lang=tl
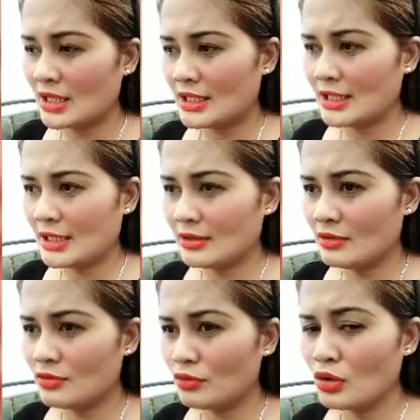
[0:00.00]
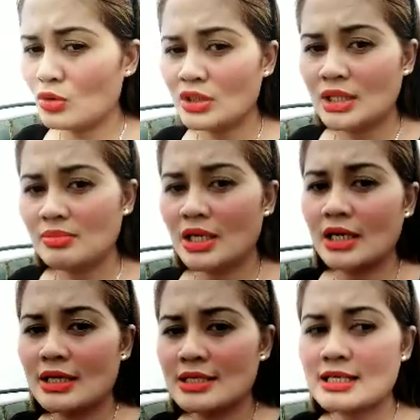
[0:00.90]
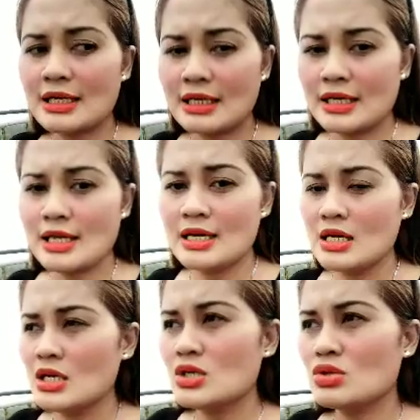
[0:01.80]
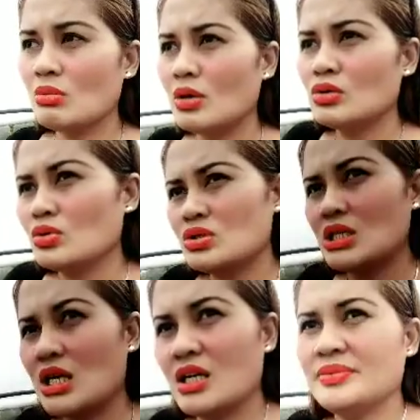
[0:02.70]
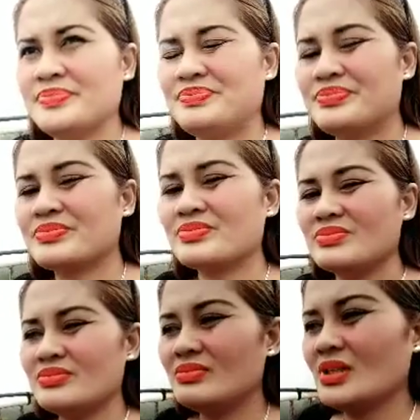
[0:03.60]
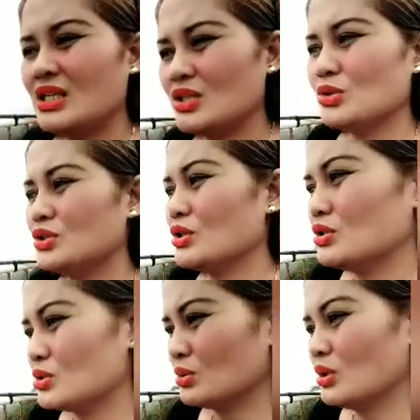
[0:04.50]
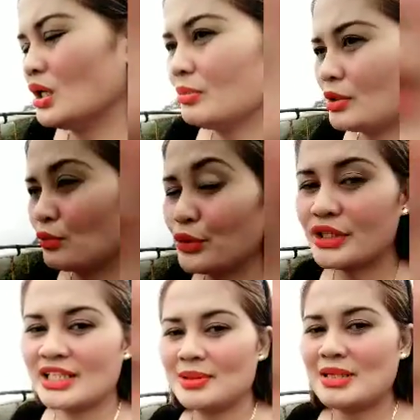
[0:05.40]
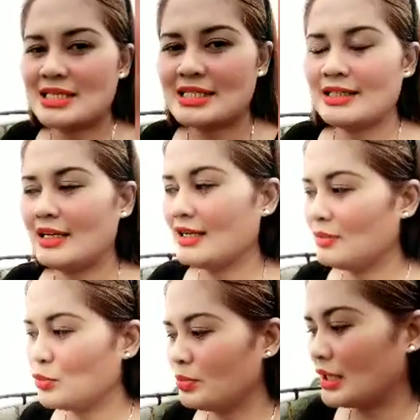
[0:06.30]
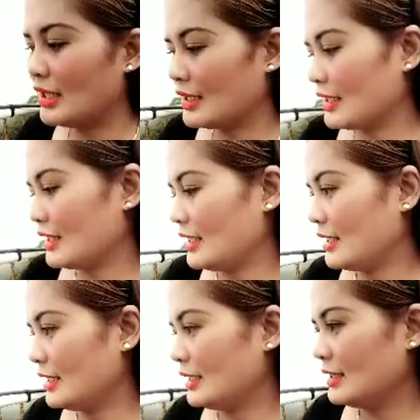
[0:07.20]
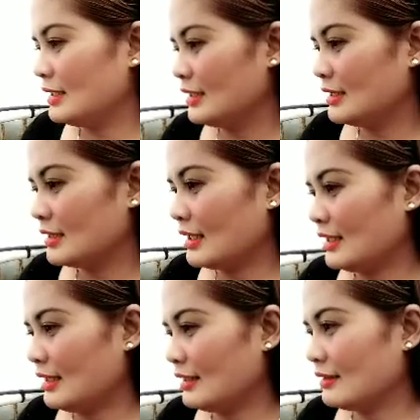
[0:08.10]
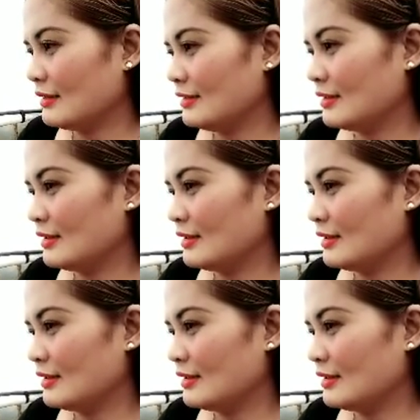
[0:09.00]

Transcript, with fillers: kanang full loaded mi nga nagsakay. So mauto siya nga lisod gyud so pero worth it man sad ang among pag-ari kay kanang